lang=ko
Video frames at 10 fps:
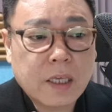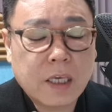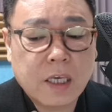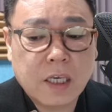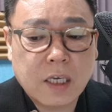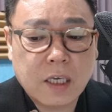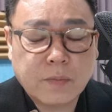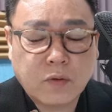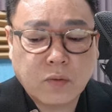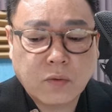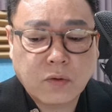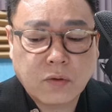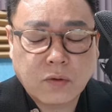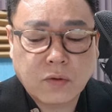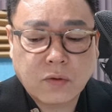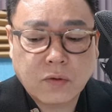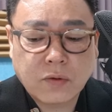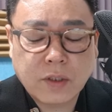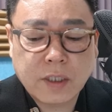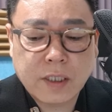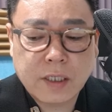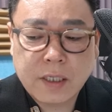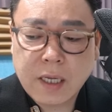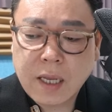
이 부분을